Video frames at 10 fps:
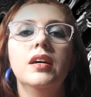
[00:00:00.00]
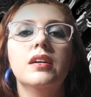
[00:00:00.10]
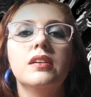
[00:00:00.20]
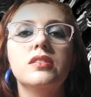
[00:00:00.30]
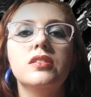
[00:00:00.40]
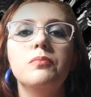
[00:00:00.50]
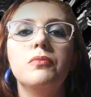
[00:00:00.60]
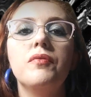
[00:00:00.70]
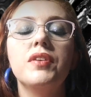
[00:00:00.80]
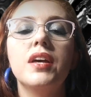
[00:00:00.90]
que se
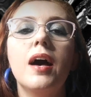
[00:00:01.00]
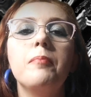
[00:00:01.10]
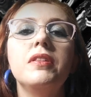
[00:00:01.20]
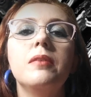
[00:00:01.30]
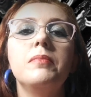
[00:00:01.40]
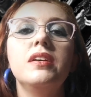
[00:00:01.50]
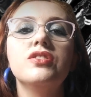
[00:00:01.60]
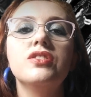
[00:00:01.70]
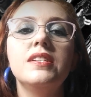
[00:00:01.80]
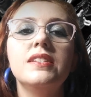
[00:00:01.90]
movem
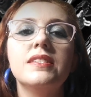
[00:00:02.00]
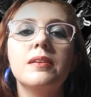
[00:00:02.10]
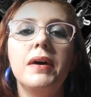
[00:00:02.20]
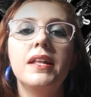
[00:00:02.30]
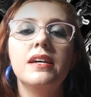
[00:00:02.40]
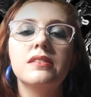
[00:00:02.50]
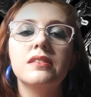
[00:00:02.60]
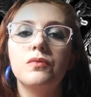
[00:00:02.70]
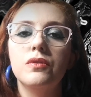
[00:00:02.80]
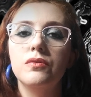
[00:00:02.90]
rapidamente e
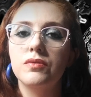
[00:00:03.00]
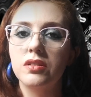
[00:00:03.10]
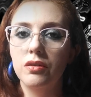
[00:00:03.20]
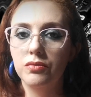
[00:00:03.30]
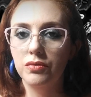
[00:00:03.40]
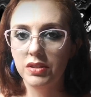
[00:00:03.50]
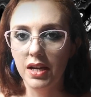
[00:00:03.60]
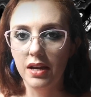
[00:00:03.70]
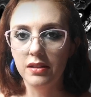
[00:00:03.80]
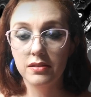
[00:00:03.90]
desaparecem quando são
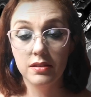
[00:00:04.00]
notadas.